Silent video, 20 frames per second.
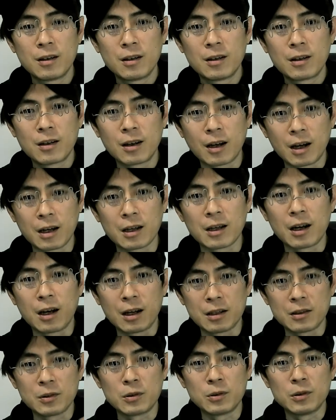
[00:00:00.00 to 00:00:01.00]
あ、あ
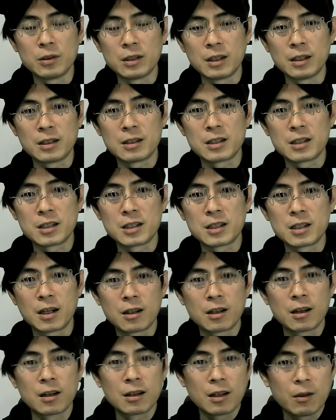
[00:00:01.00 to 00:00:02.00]
あいう風に支持され
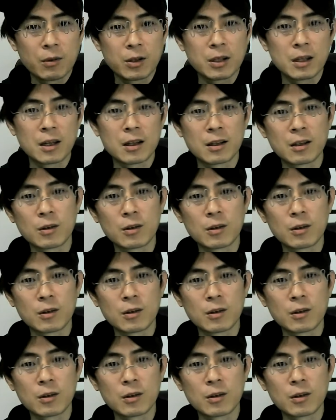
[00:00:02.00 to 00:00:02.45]
たがために変